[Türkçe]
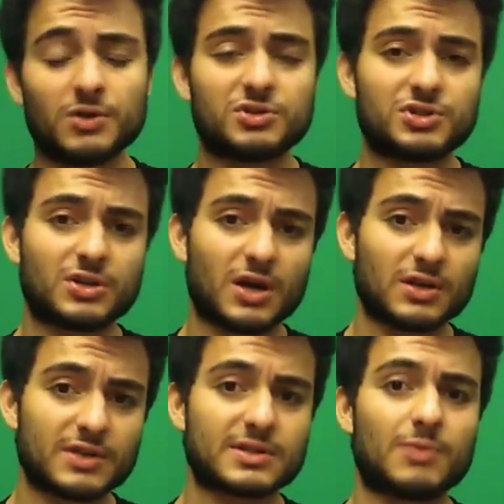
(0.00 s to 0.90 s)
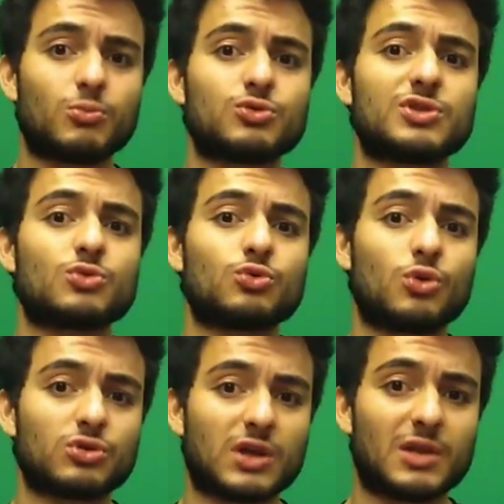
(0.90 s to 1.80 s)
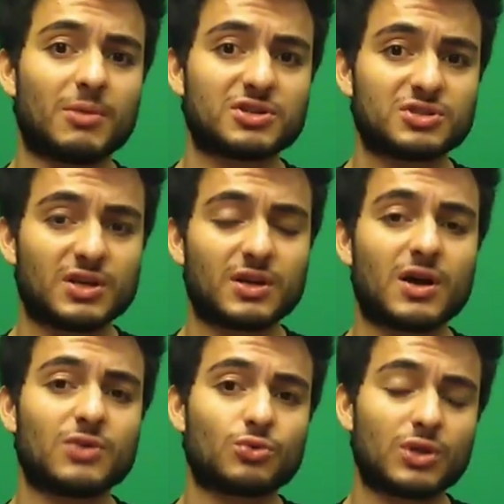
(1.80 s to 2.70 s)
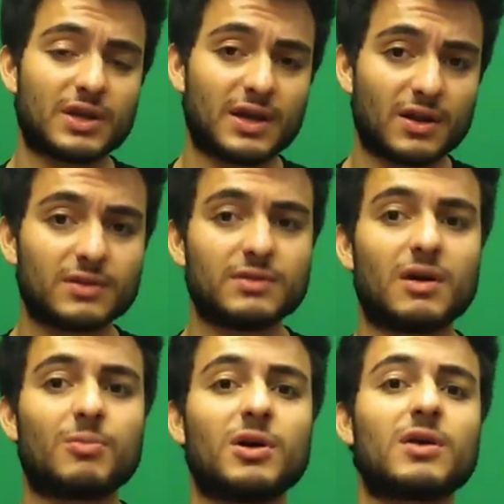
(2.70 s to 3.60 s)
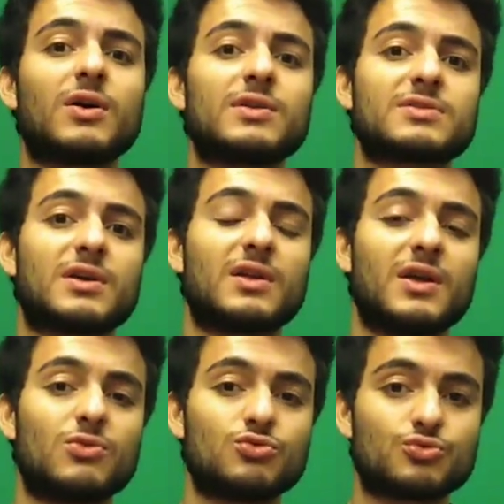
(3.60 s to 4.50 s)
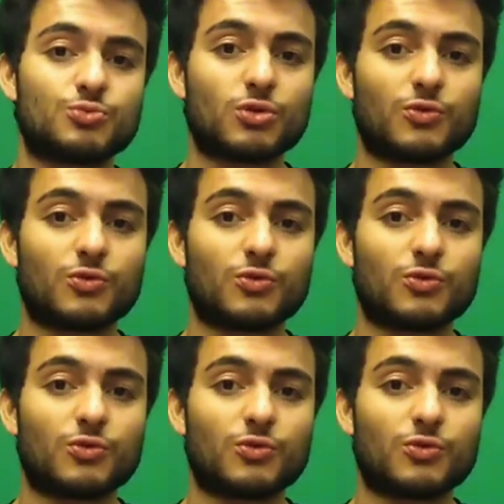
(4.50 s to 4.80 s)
Işık Kaan Arslan bu sezon 4 tane maçta kadroda yer aldı ama Galatasaray'la henüz